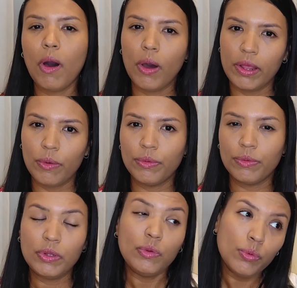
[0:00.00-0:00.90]
mora em,
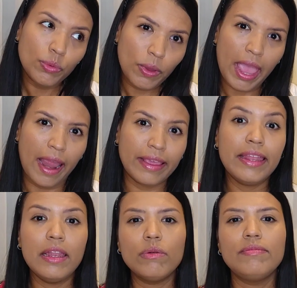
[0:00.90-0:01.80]
algum, em um lugar
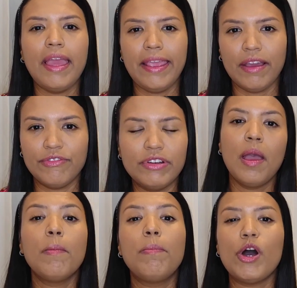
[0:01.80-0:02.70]
que não tem Avan,